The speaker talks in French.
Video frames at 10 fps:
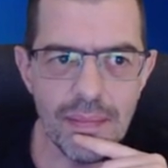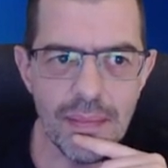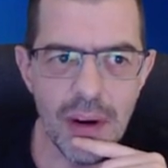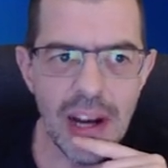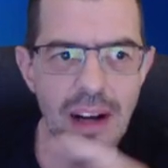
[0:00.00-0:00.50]

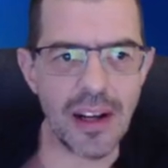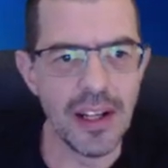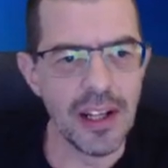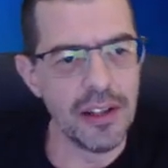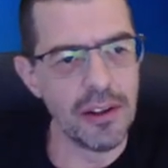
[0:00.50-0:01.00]
Voilà.
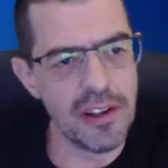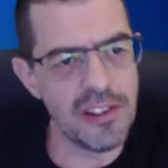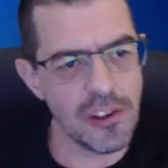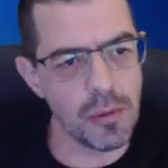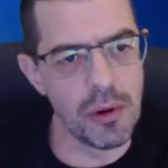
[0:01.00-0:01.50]
Dans les
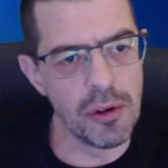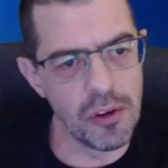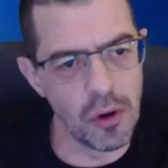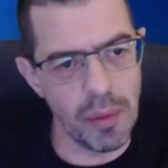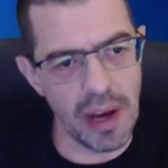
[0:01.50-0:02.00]

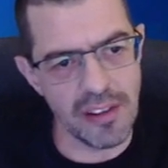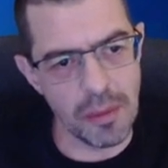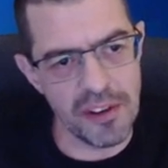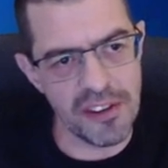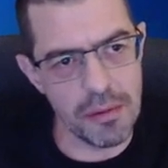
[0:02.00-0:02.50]
explosions, par
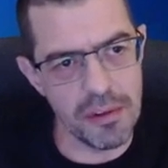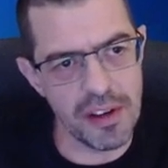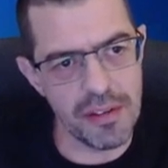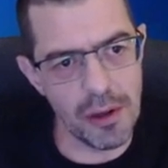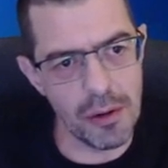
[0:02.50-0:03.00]
exemple, ici, vous
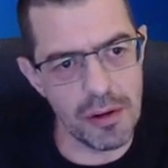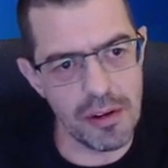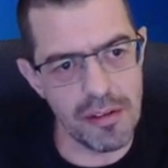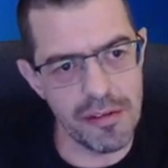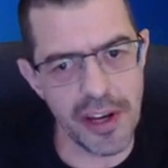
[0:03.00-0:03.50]
avez le
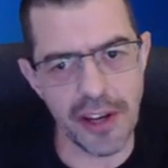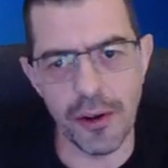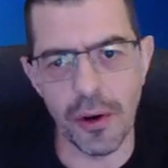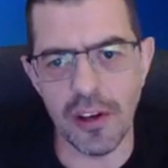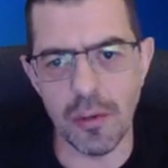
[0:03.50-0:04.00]

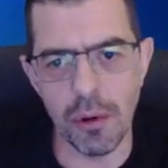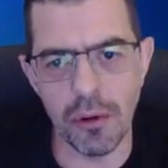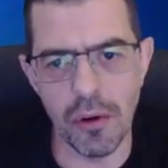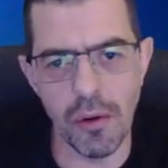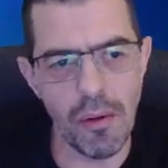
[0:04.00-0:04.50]
vecteur
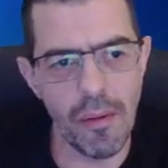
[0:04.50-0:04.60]
explosion.